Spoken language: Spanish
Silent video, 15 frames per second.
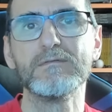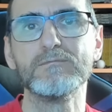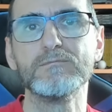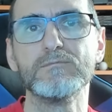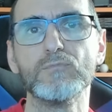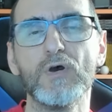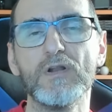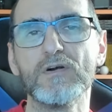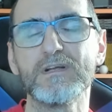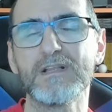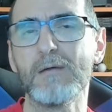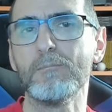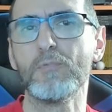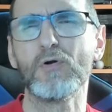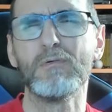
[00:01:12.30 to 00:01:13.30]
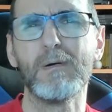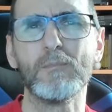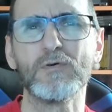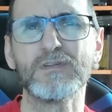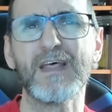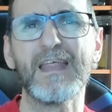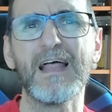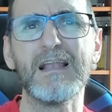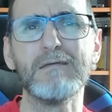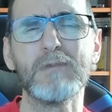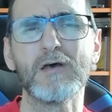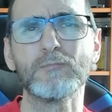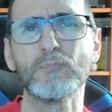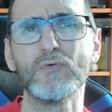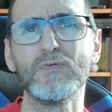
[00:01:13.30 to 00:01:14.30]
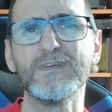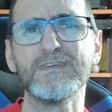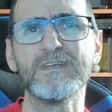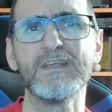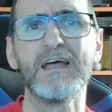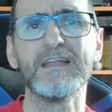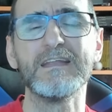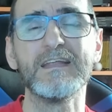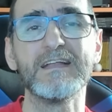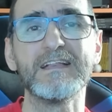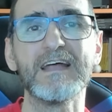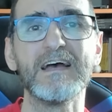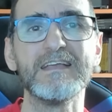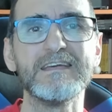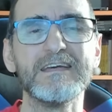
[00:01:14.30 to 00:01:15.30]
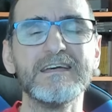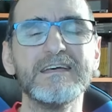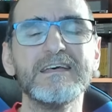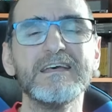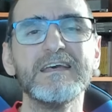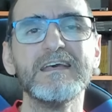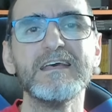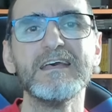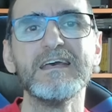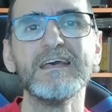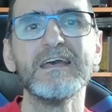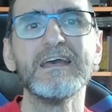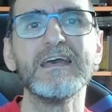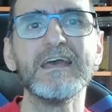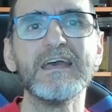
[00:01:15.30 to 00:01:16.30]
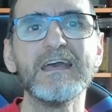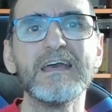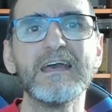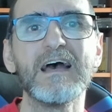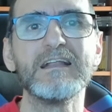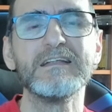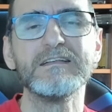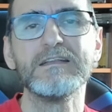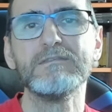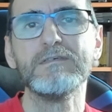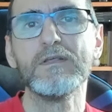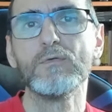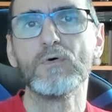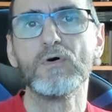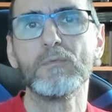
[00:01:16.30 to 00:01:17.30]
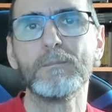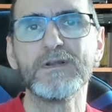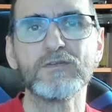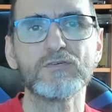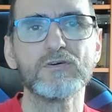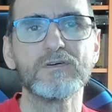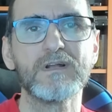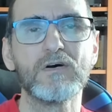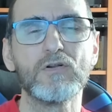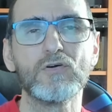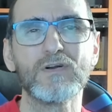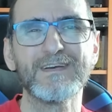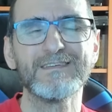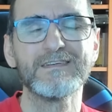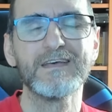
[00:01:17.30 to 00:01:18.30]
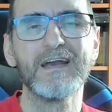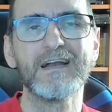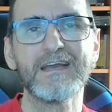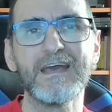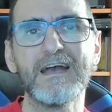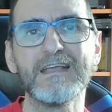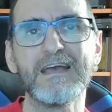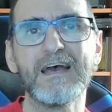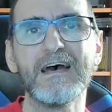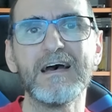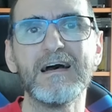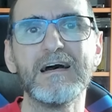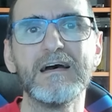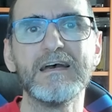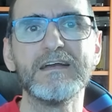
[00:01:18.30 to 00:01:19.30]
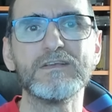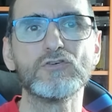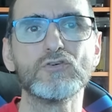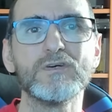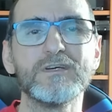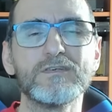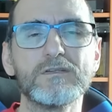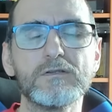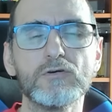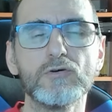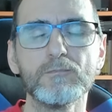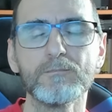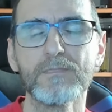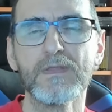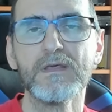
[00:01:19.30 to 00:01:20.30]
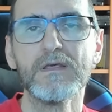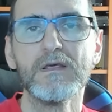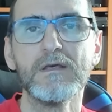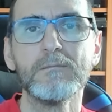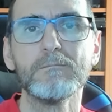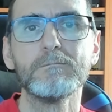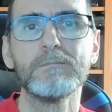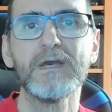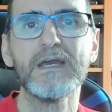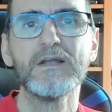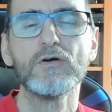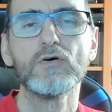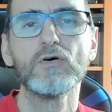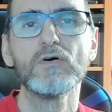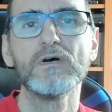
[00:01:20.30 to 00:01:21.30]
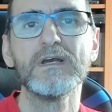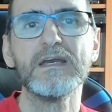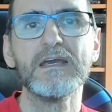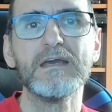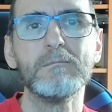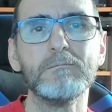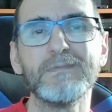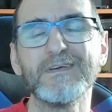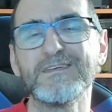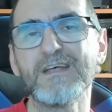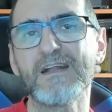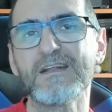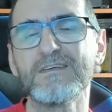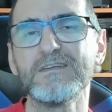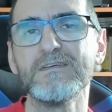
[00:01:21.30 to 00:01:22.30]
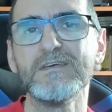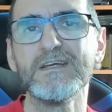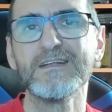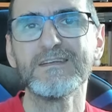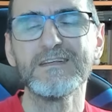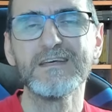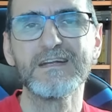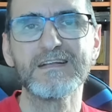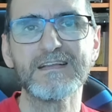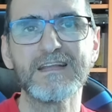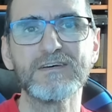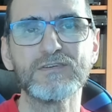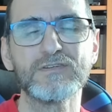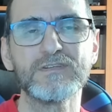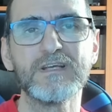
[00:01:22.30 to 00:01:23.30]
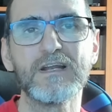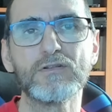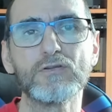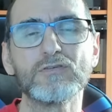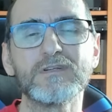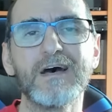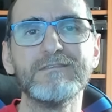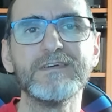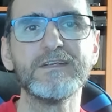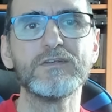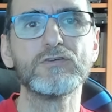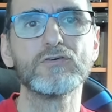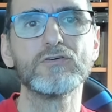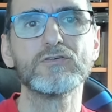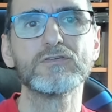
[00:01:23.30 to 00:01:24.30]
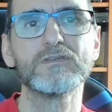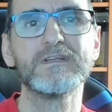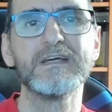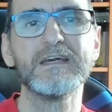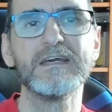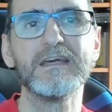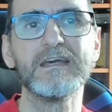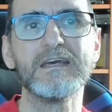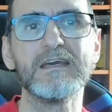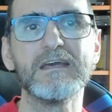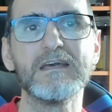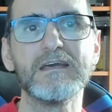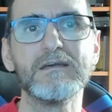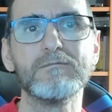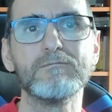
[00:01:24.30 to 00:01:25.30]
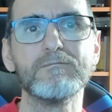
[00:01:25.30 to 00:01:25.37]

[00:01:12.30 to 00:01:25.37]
bueno, que tampoco vamos a darle más publicidad y detalle al individuo, persona o lo que sea que haya hecho esto. Pero empecé a recibir ciertas, ciertos avisos de